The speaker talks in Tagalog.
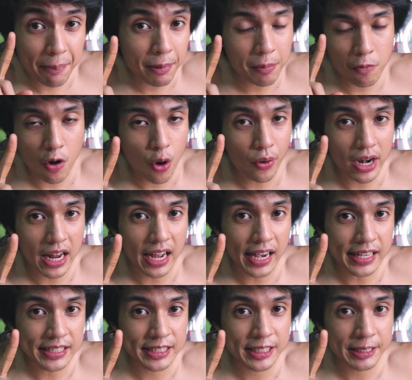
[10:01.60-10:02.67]
dapat mawala
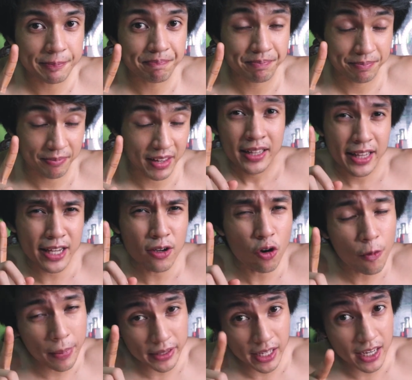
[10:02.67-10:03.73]
guys tingin ko
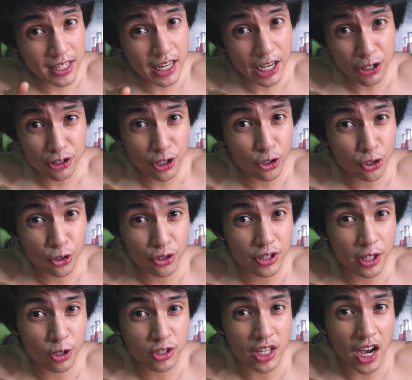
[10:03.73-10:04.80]
kung matagal na kayo nanonood
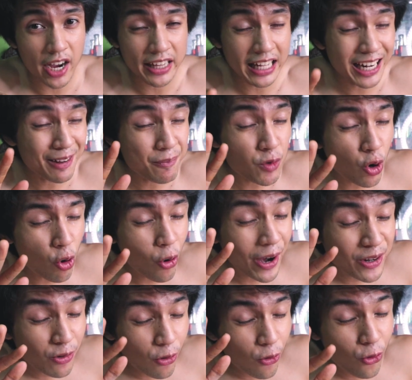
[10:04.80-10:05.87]
dito sa akin alam nyo
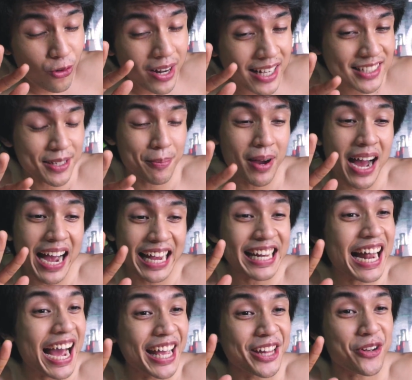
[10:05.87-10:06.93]
kung anong kulang sa mga
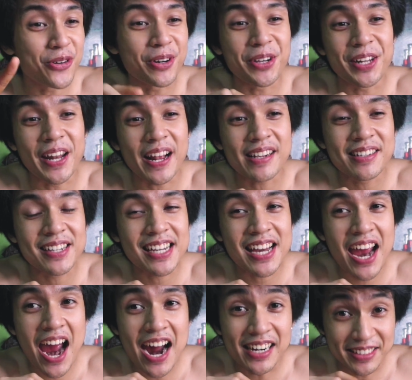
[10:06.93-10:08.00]
kinain ko ngayon eh
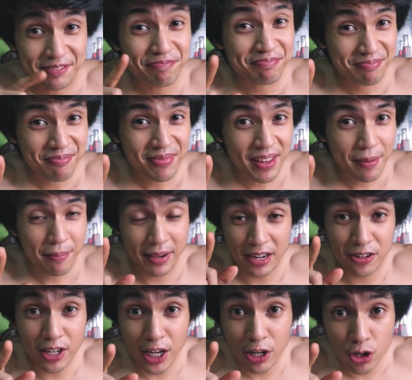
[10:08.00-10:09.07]

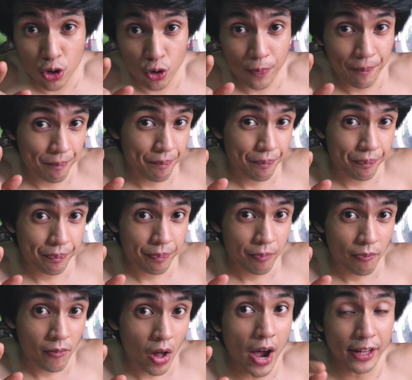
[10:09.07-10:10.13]
meron na kayong clue
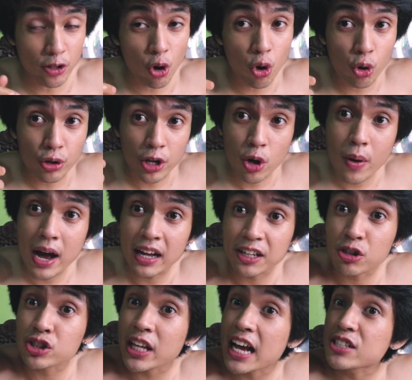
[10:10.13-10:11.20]
Ah, ito, kukunin ko ah.
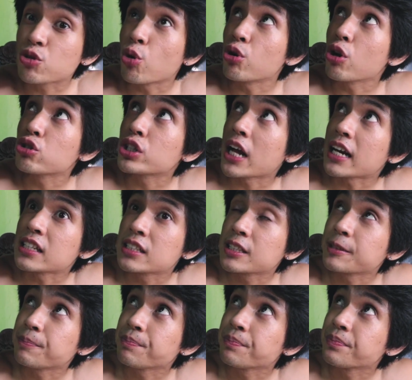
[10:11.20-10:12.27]
Dito sa taas, kukunin ko sa
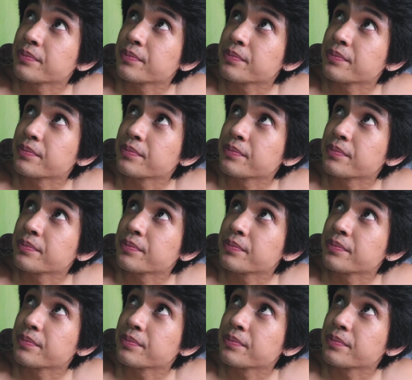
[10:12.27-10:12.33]
taas.